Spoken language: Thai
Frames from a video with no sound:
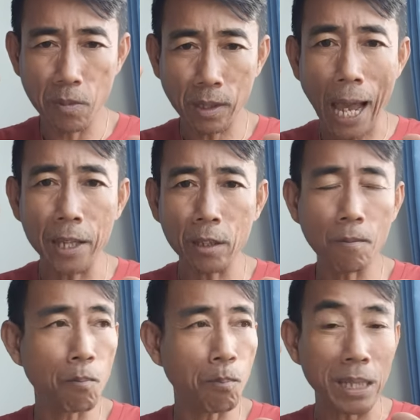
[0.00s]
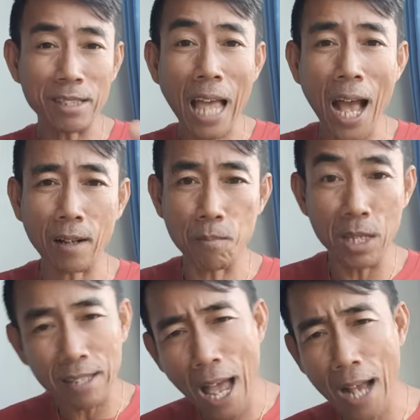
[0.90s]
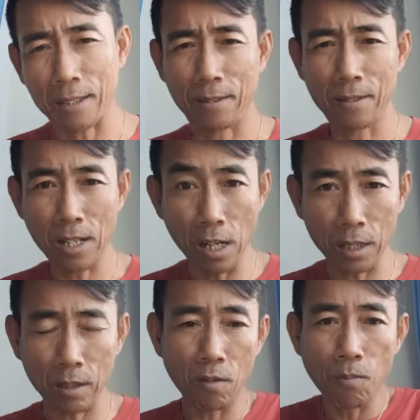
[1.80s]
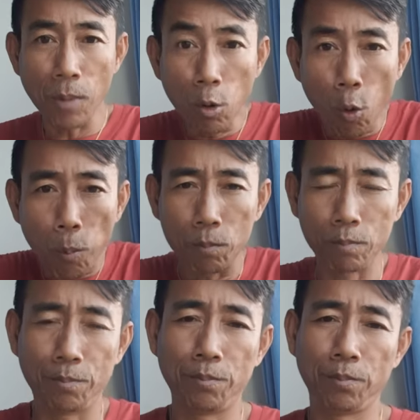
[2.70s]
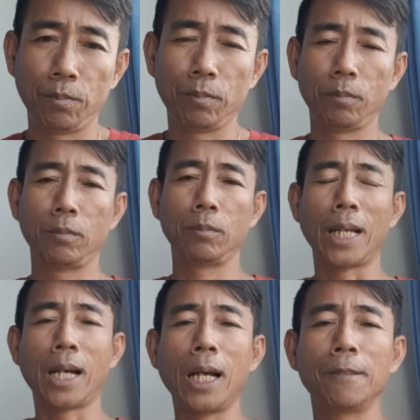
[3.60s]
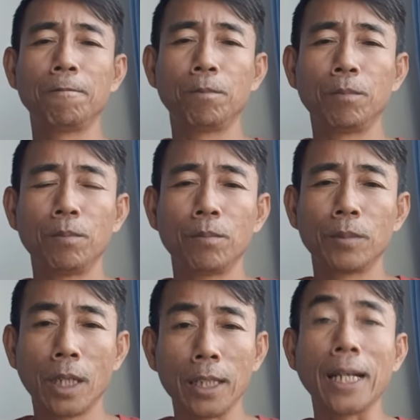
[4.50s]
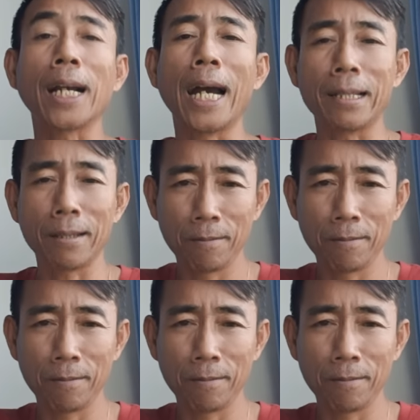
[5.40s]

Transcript: ตายเป็นซากมีซากเกิดมีลูกนะฮะ เกิดจากคัน